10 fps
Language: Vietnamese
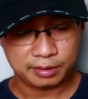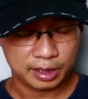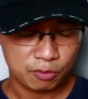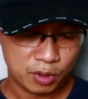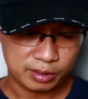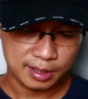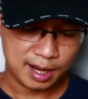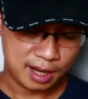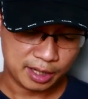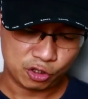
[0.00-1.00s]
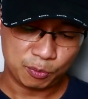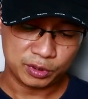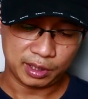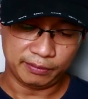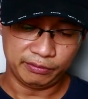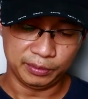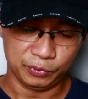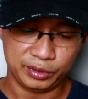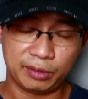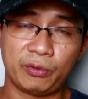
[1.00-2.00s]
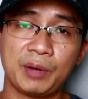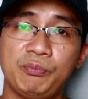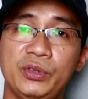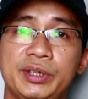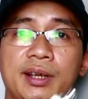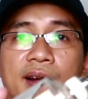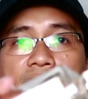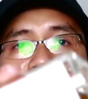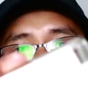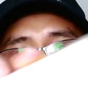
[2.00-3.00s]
channel number thứ hai đó là một sản phẩm của nhà replica